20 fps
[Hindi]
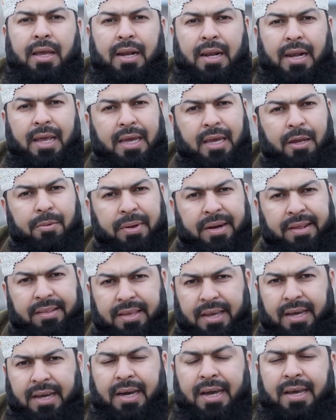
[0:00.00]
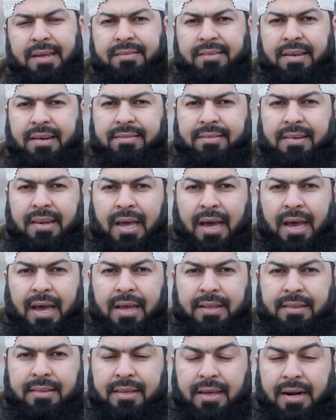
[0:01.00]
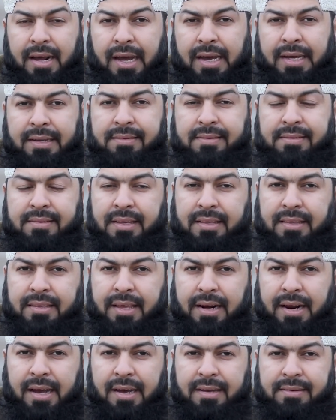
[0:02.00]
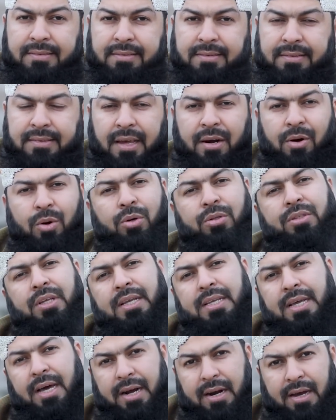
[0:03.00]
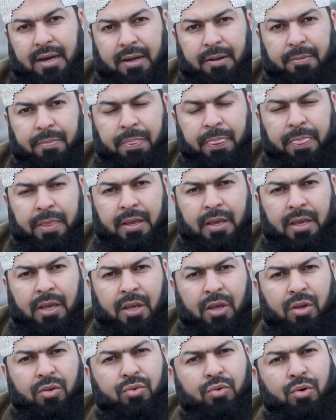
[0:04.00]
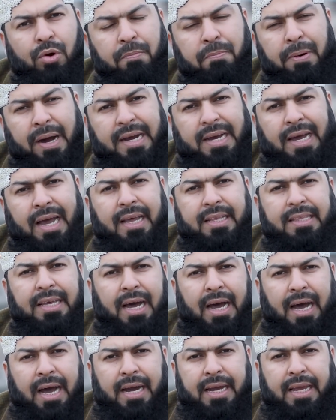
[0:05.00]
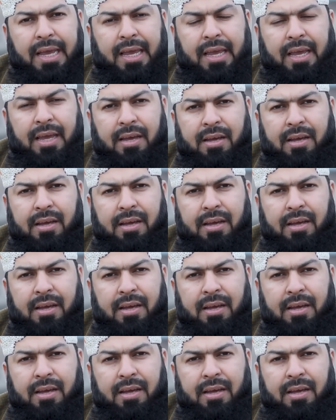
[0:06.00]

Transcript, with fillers: लेकिन मैंने देखा यह सिलसिला दराज से दराज तर होता जा रहा है इसको बाकायदा आगे